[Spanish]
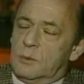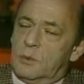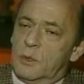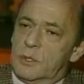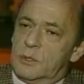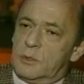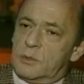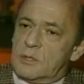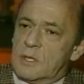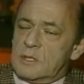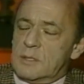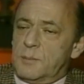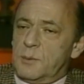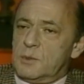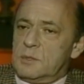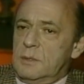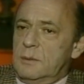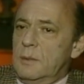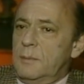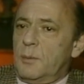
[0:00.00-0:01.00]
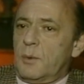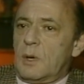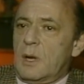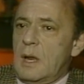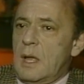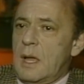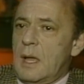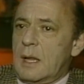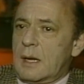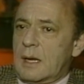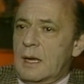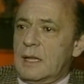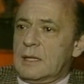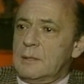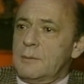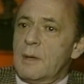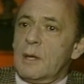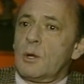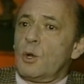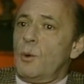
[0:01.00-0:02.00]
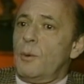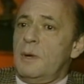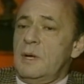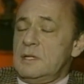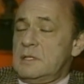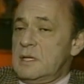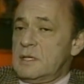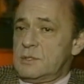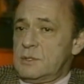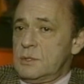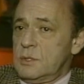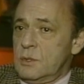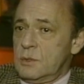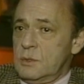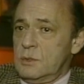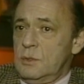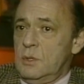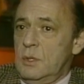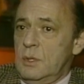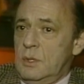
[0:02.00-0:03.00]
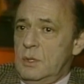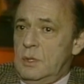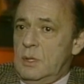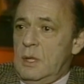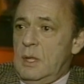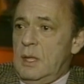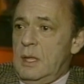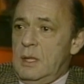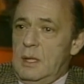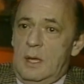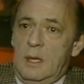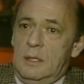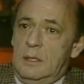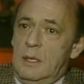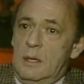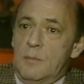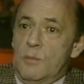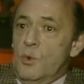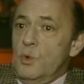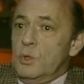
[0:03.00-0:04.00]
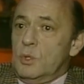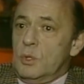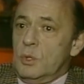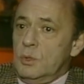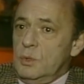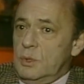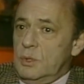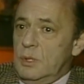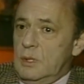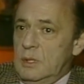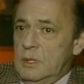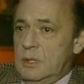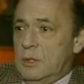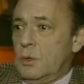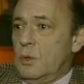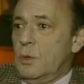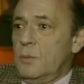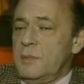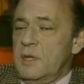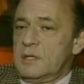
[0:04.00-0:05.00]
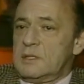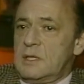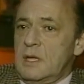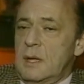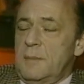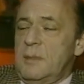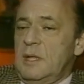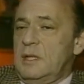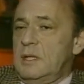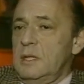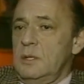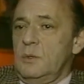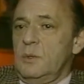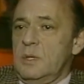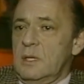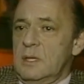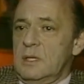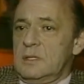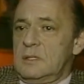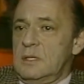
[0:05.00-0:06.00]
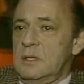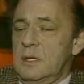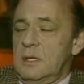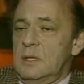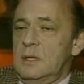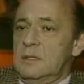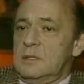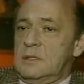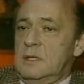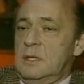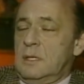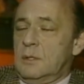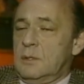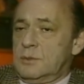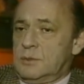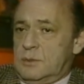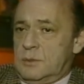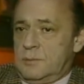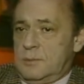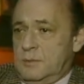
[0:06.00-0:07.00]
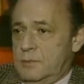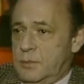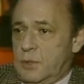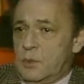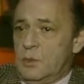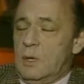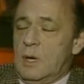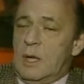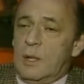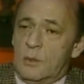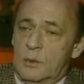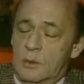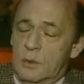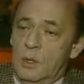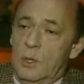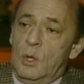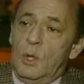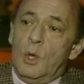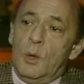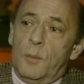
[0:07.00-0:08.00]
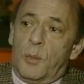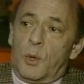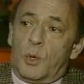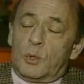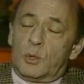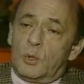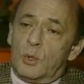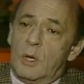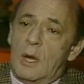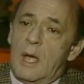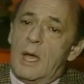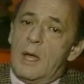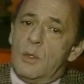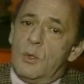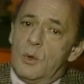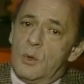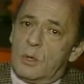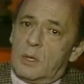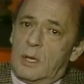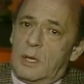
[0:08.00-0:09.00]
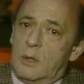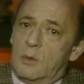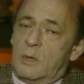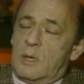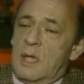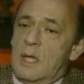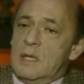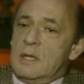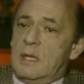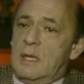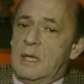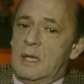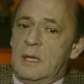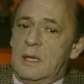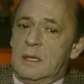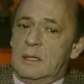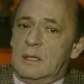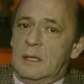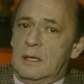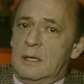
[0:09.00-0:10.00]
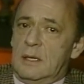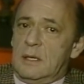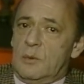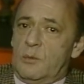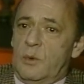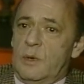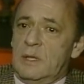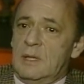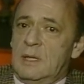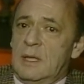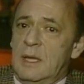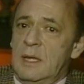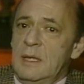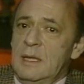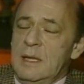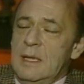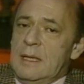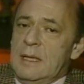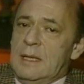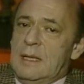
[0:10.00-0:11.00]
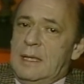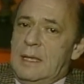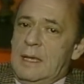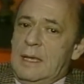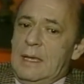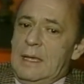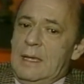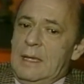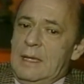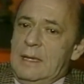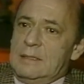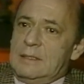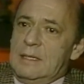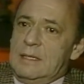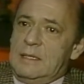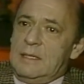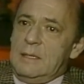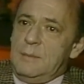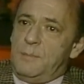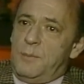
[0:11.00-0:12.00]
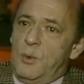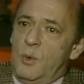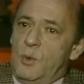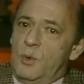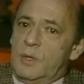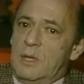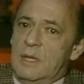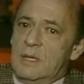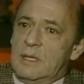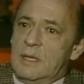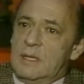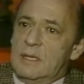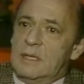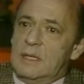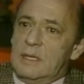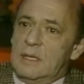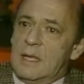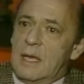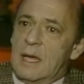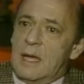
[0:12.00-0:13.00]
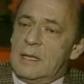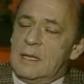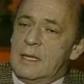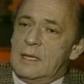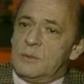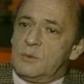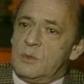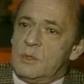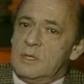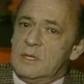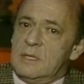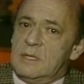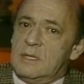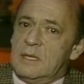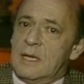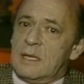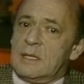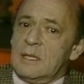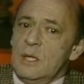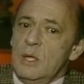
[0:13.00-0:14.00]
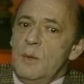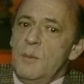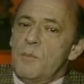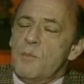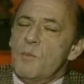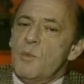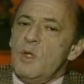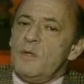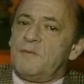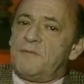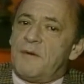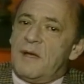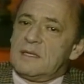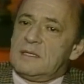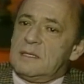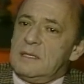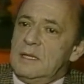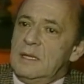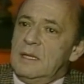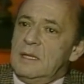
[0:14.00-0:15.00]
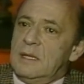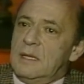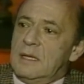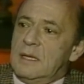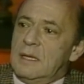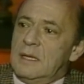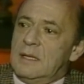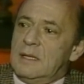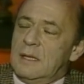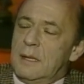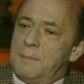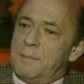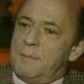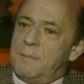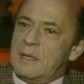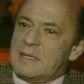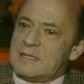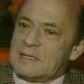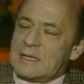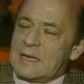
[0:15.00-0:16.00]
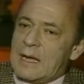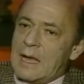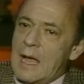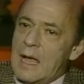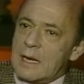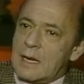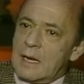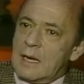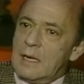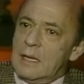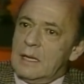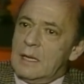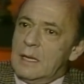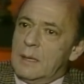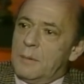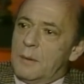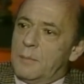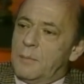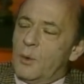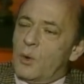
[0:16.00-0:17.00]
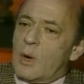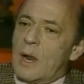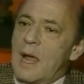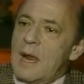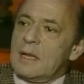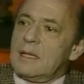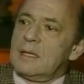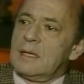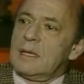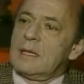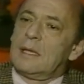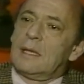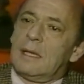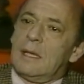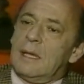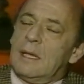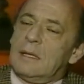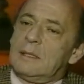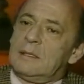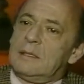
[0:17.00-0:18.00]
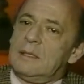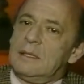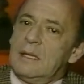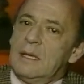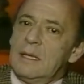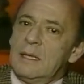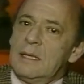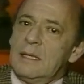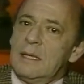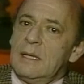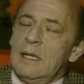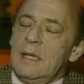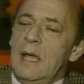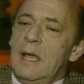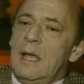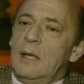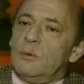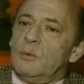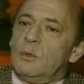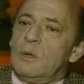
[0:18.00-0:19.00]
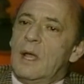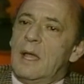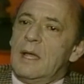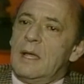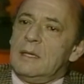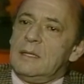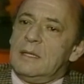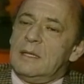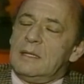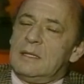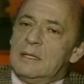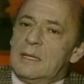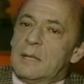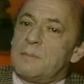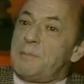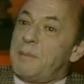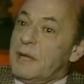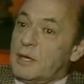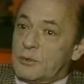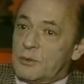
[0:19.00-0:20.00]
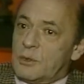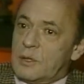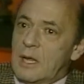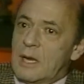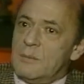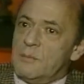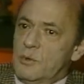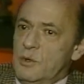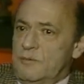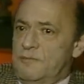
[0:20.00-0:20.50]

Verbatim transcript: Todo esto se hace posible por la relativa globalización eh, del mundo y Colombia se ha metido en ese negocio por un lado. Por otro lado, creo que hay que tener en cuenta que ese tipo de identidad es una identidad muy fácil de, pescar por alguien que tiene una identidad personal muy